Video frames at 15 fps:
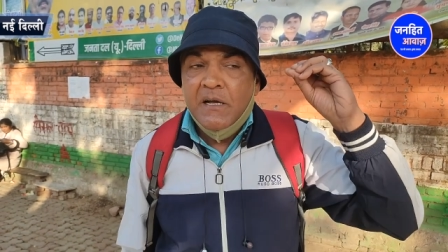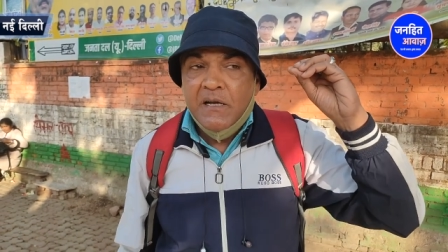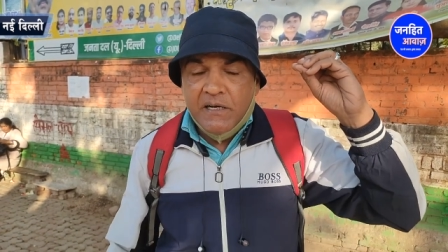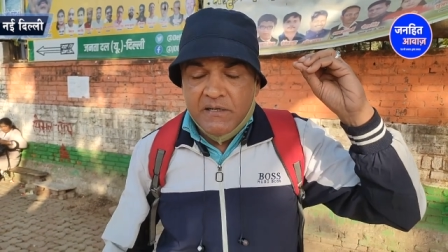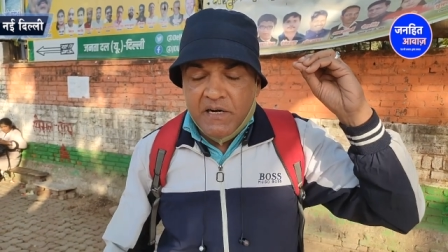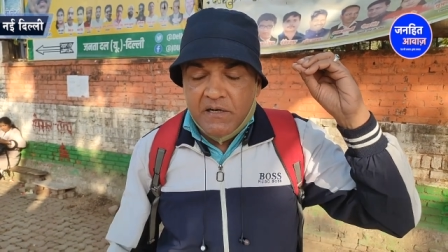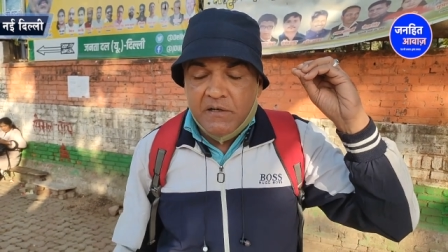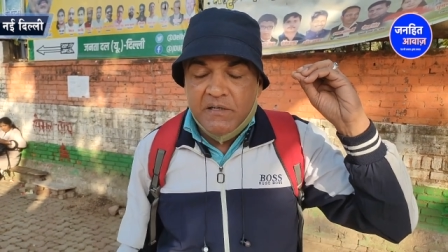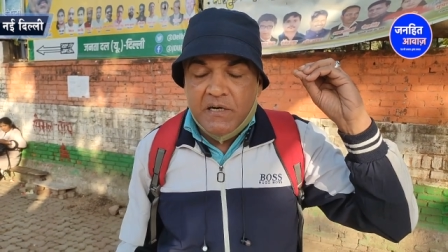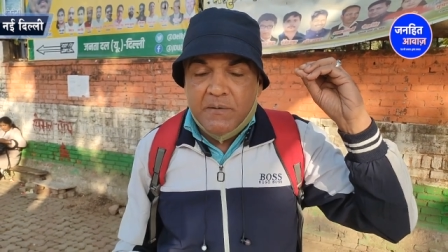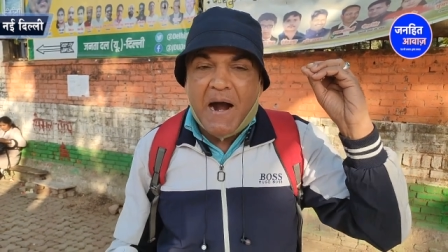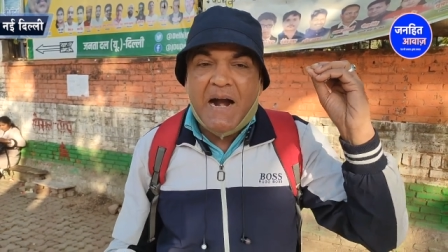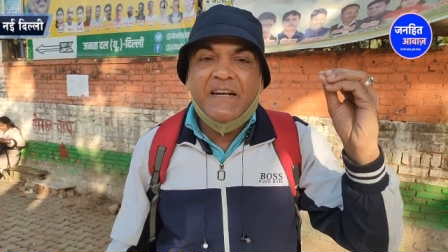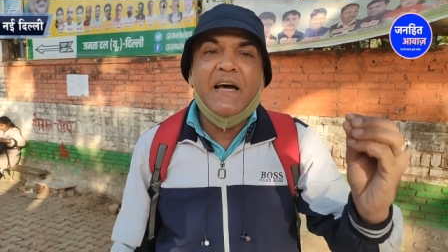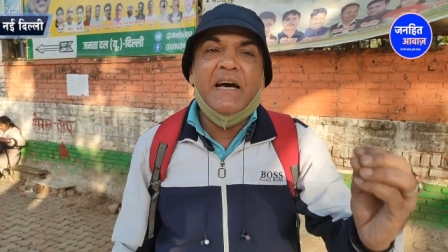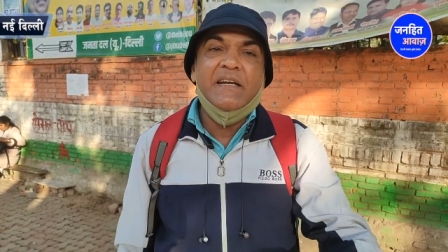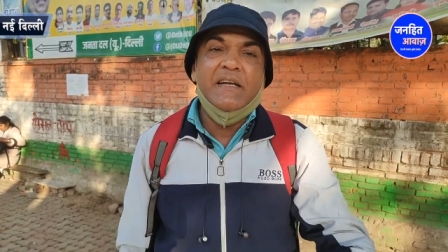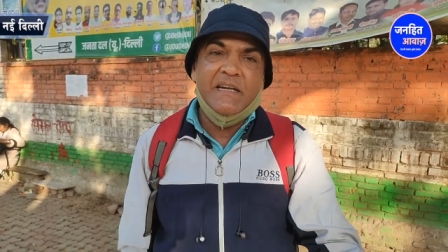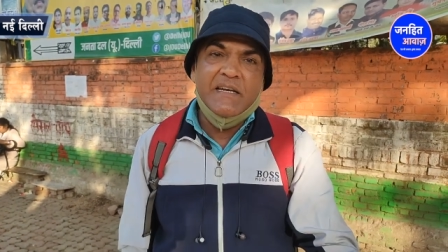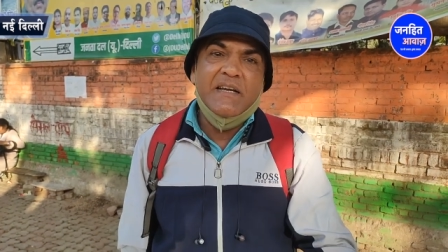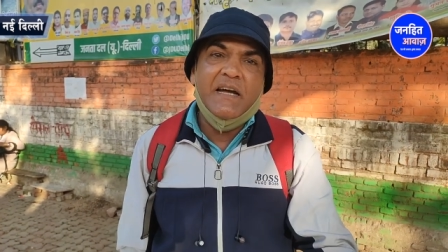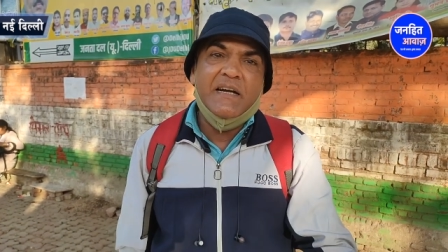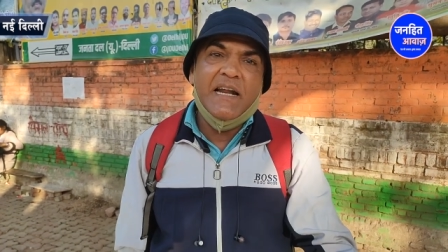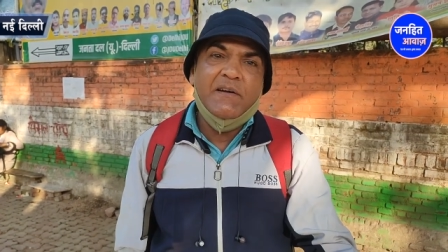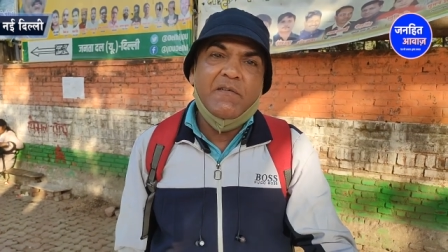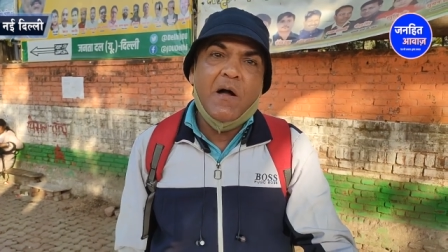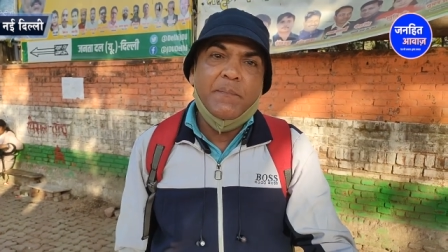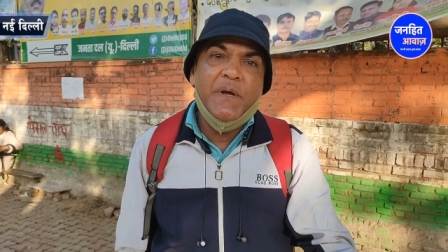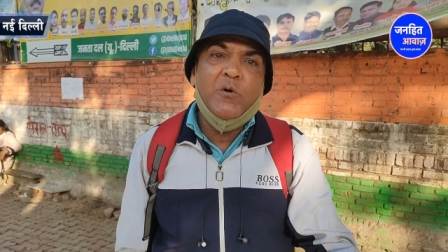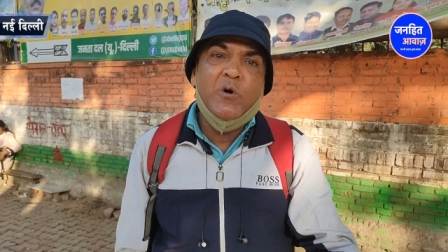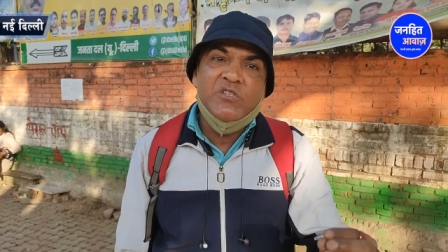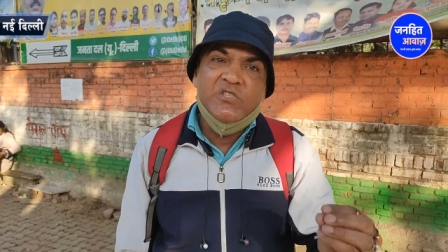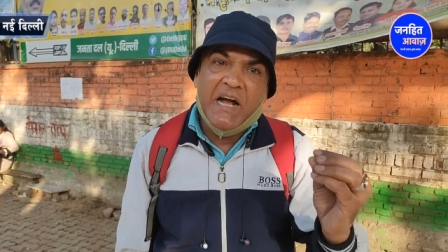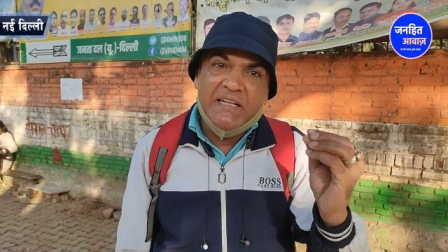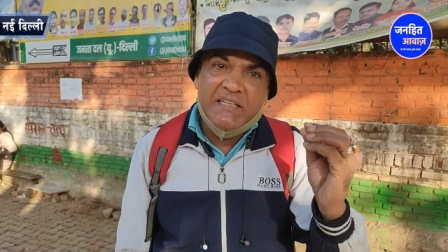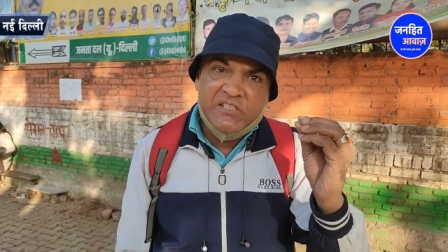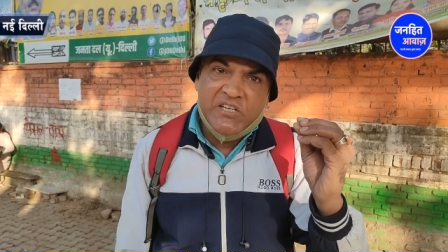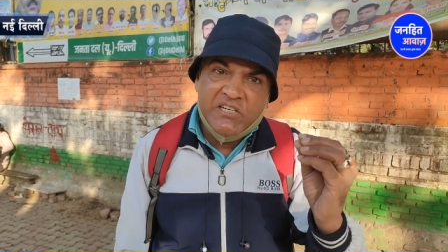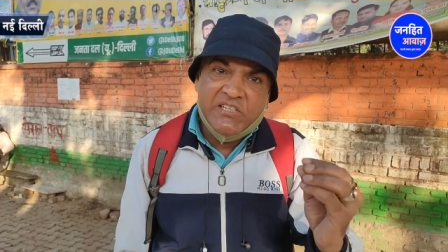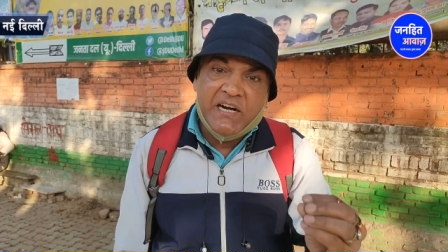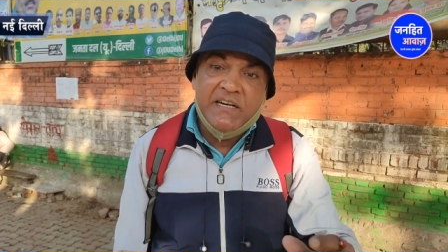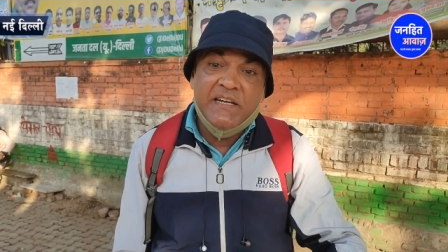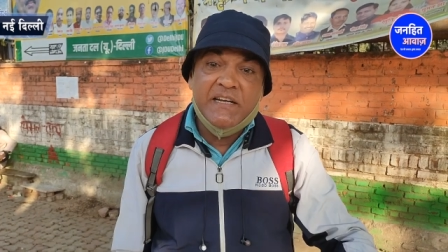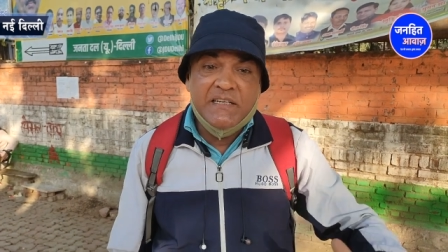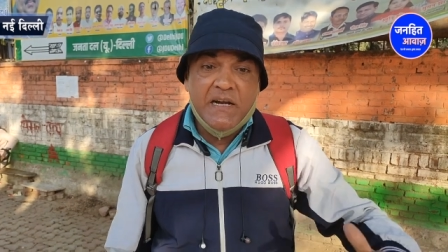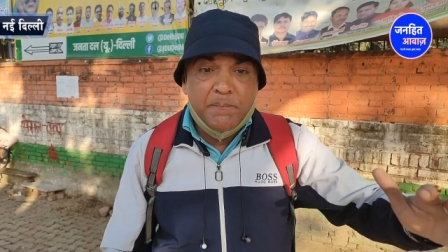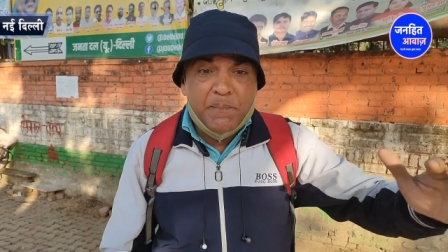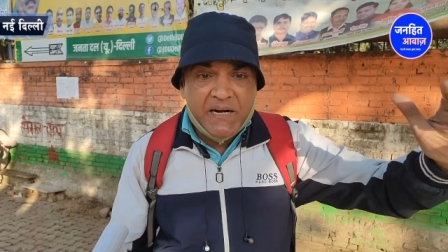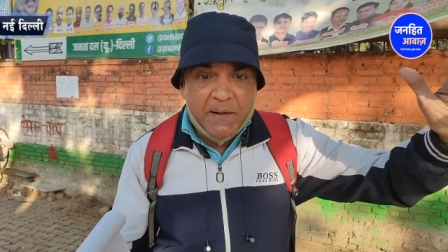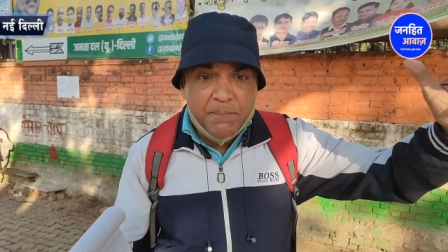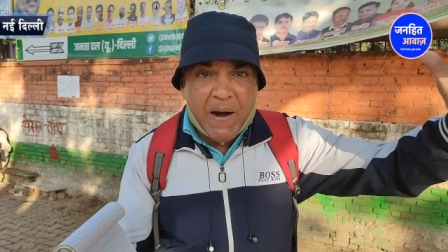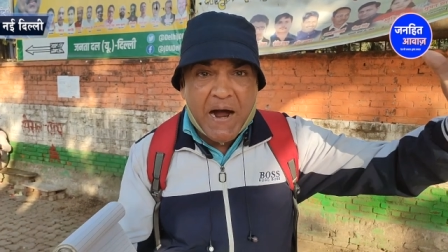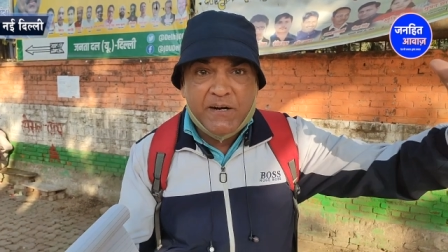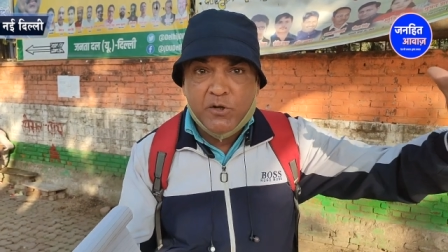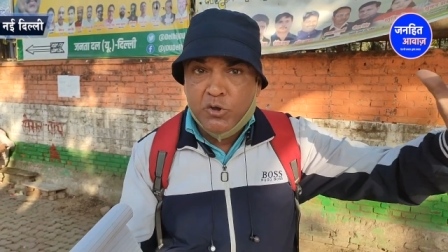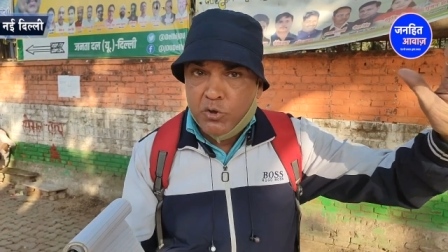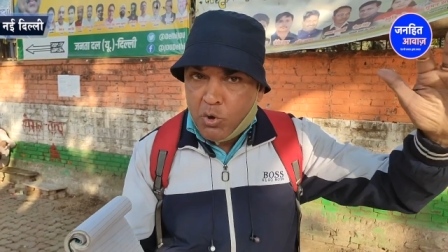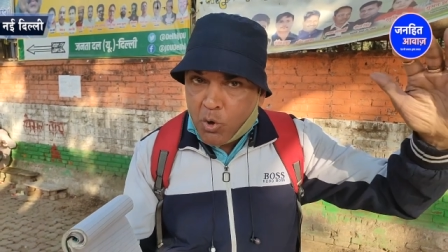निर्माण कार्य नहीं करना है वहाँ पे कोई ज़्यादा छेड़छाड़ नहीं करनी है बड़े पहाड़ को